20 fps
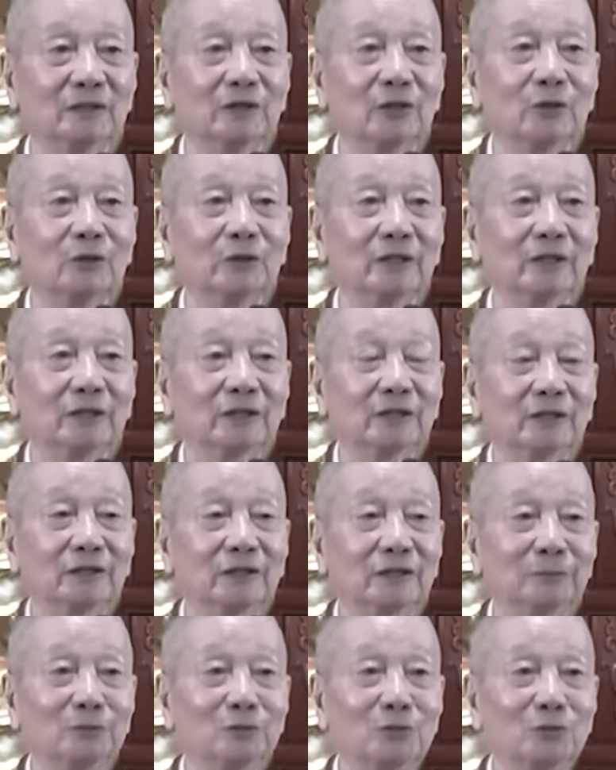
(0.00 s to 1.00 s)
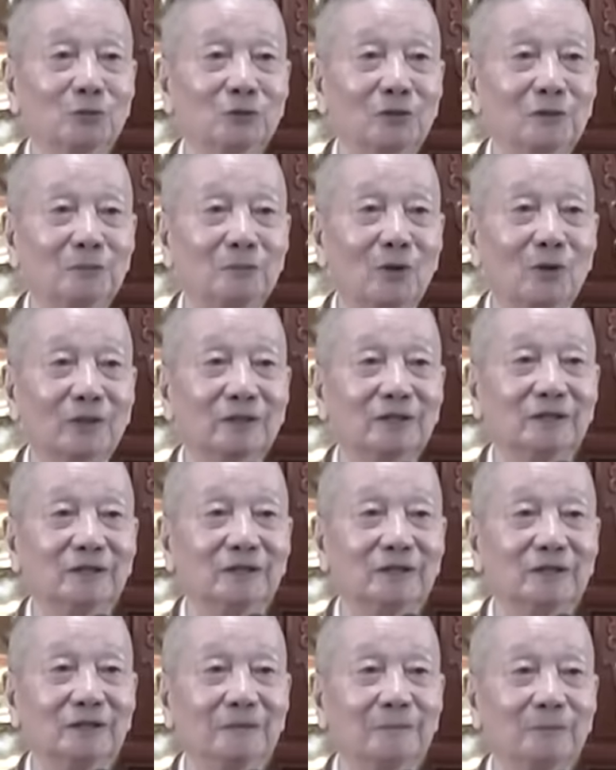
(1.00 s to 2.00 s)
rồi cái tiếp xúc với mọi
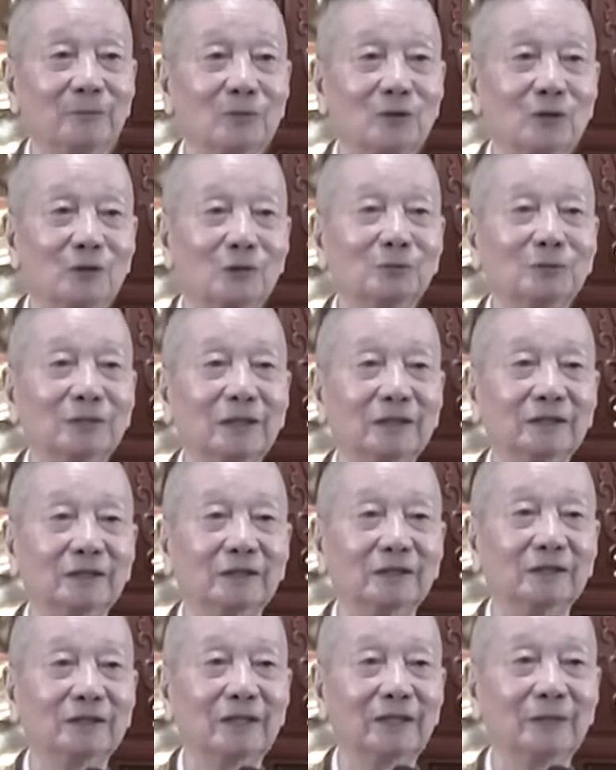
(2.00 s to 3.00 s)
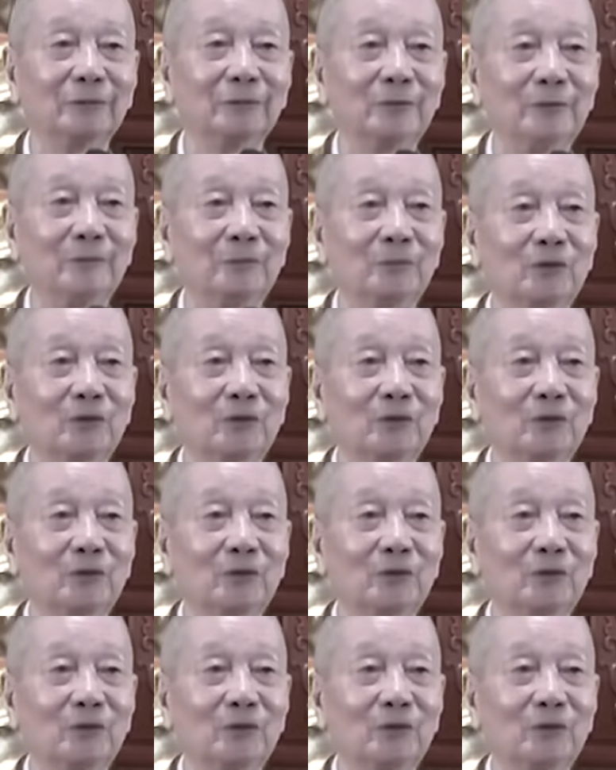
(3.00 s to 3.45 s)
người nữa nó cũng thanh tịnh theo